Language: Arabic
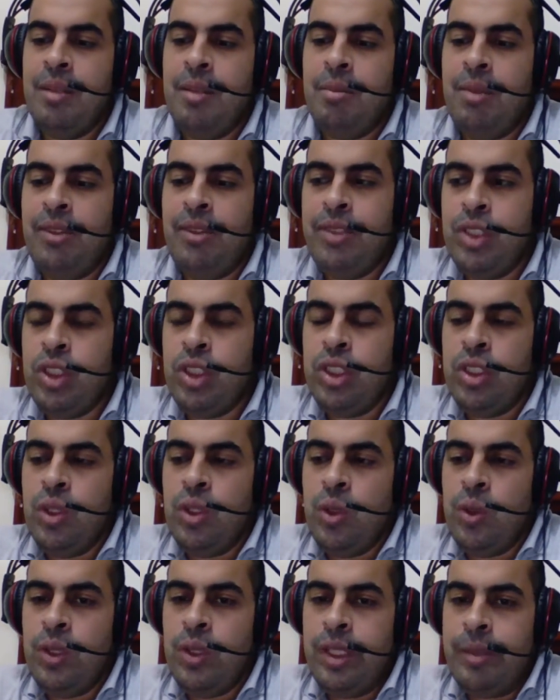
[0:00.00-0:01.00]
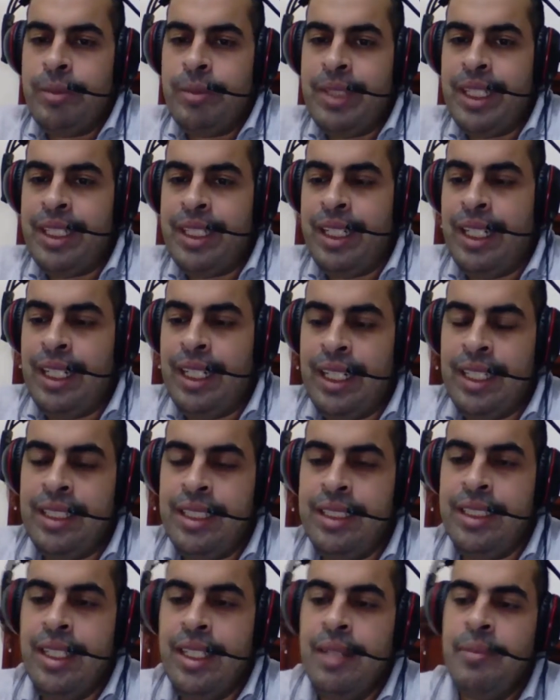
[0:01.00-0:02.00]
مفيش ان هو يبتكر حاجه
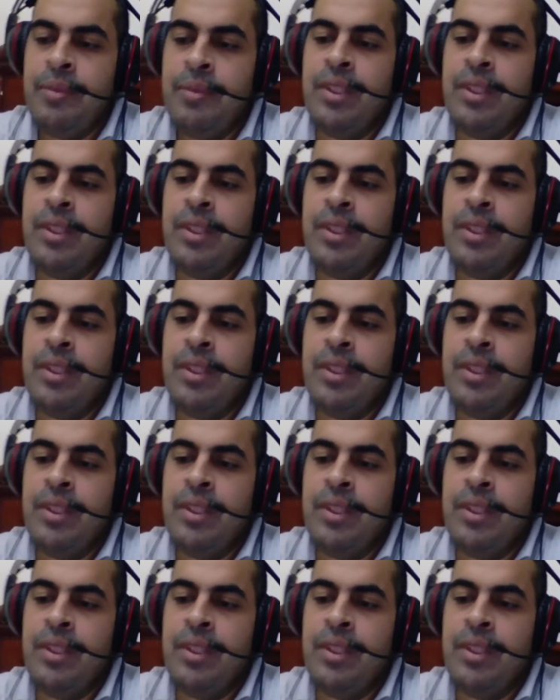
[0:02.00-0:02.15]
جديده